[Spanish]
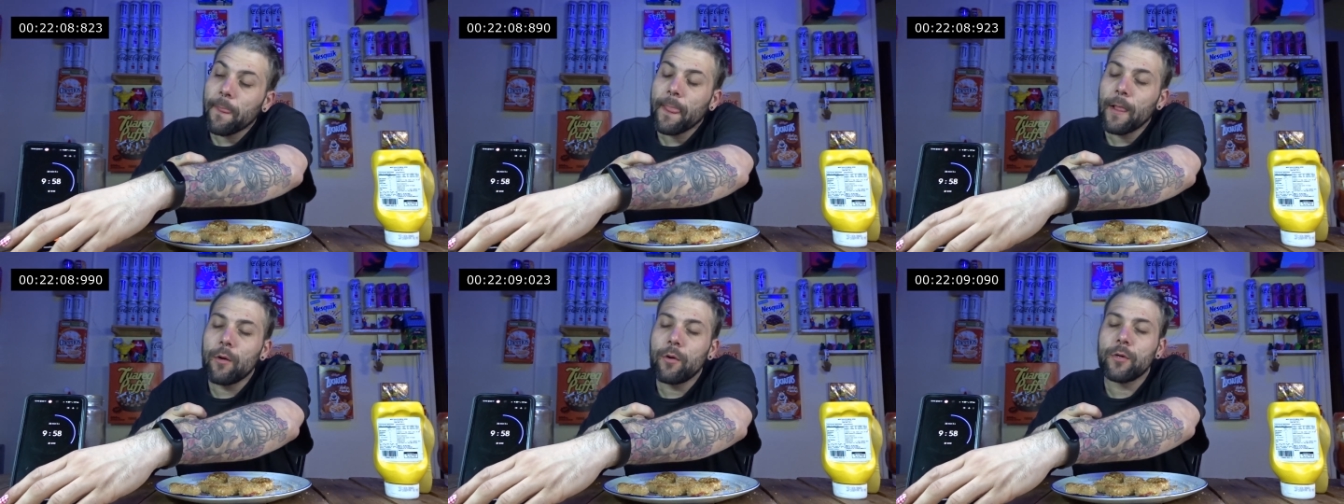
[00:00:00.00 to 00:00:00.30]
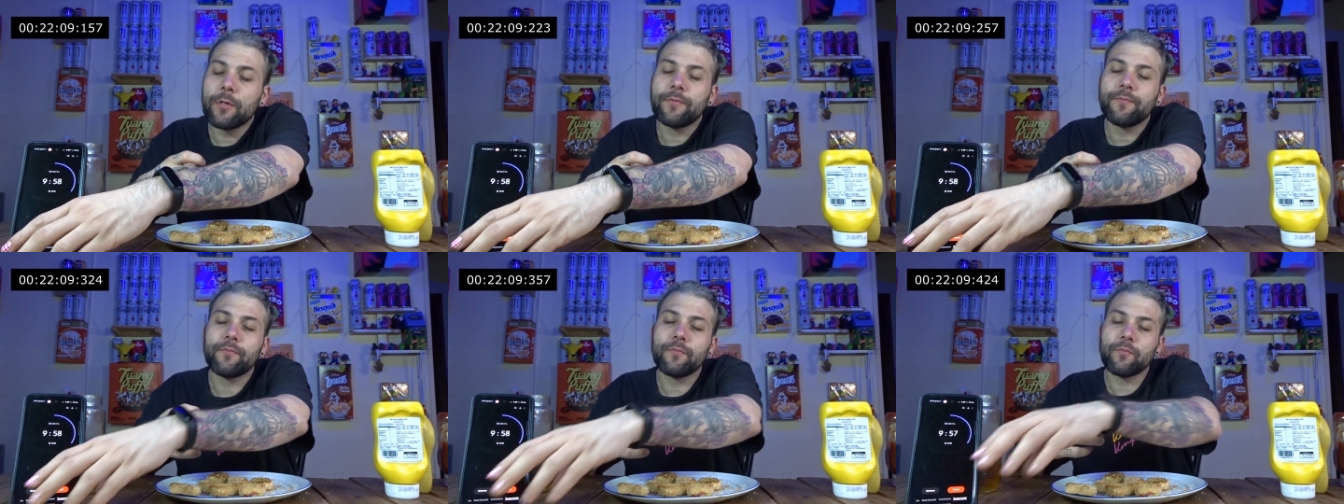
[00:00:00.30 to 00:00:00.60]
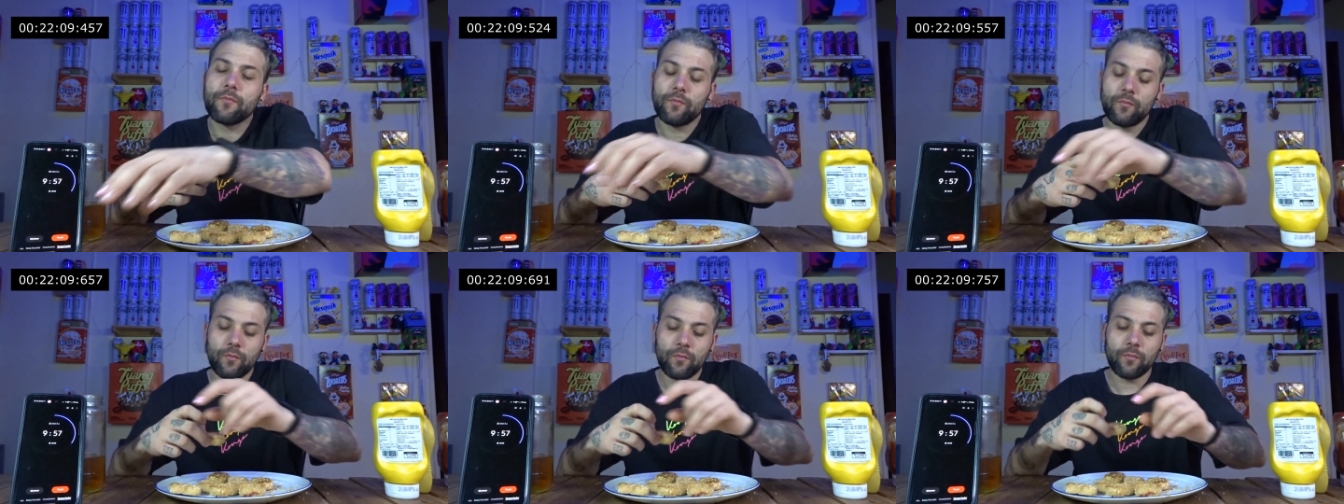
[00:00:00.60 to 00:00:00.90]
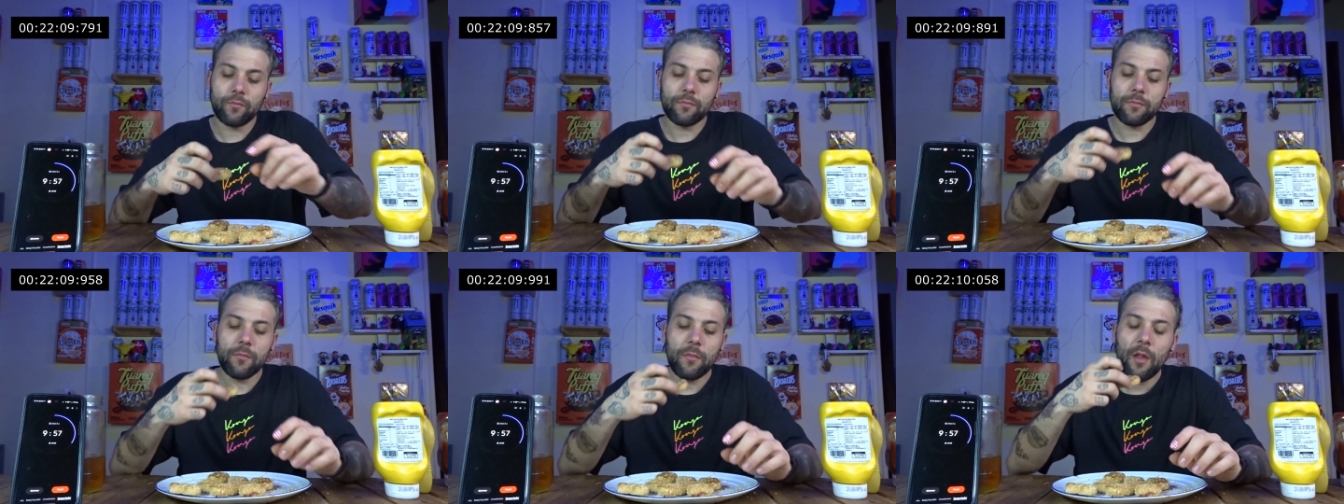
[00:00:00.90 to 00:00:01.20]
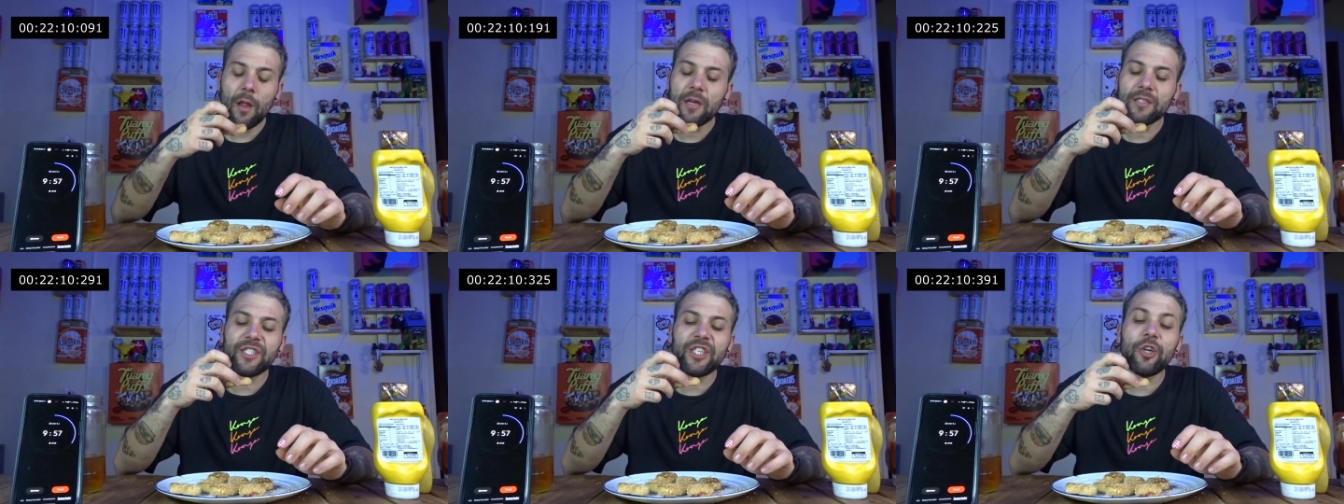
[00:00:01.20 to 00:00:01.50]
Oh,
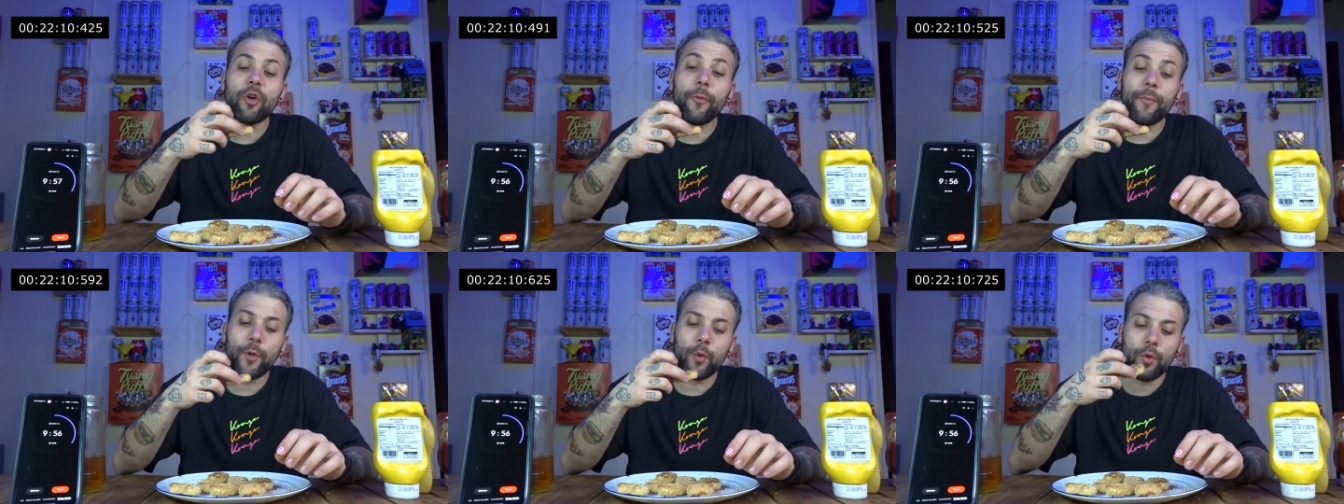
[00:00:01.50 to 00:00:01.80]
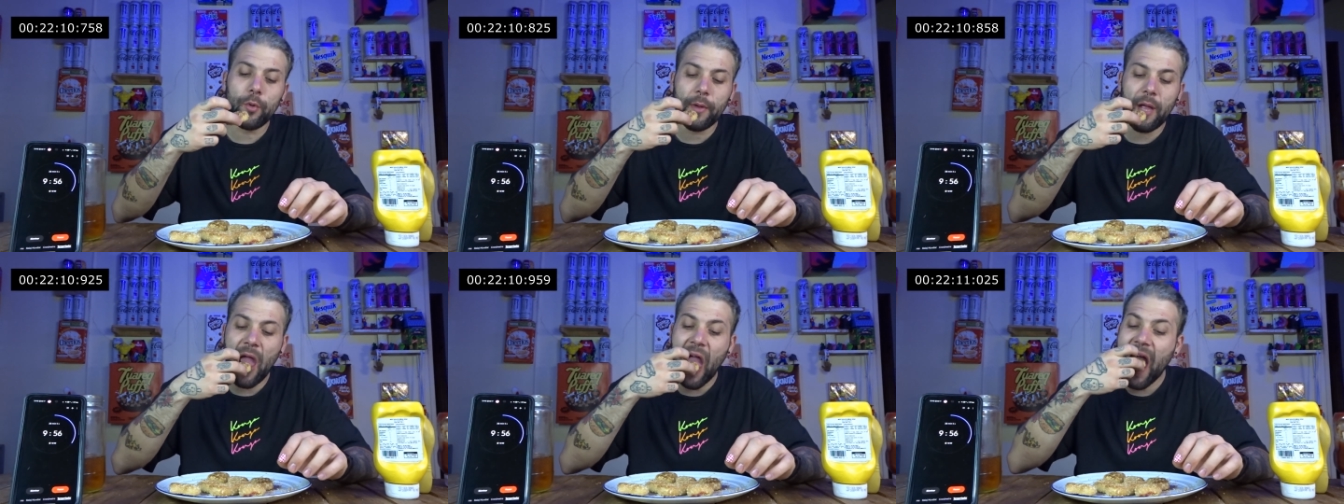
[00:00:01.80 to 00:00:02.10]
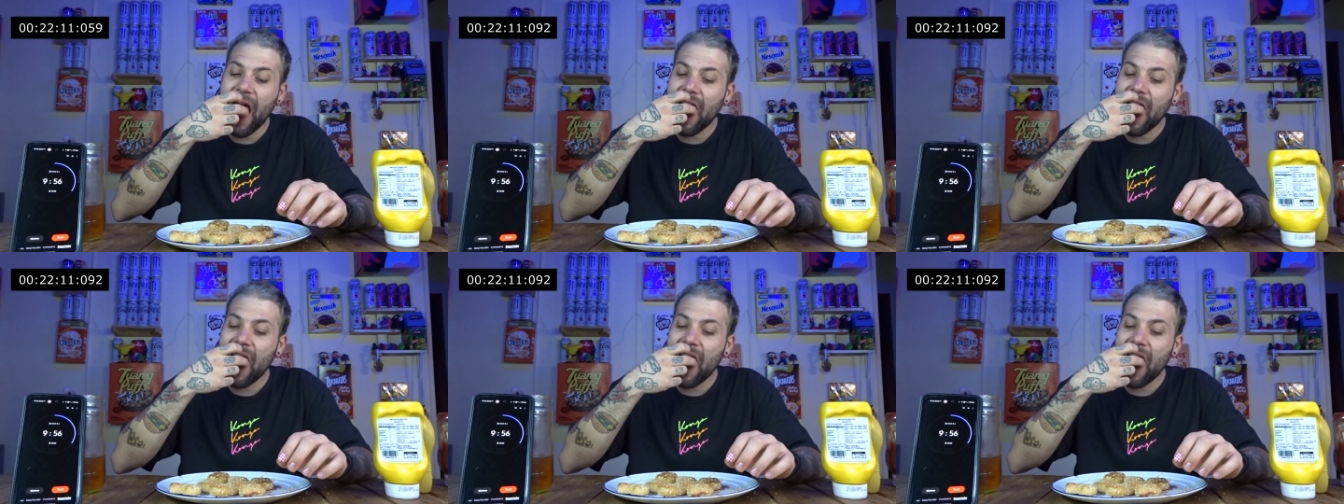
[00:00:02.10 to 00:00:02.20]
cinco minutos me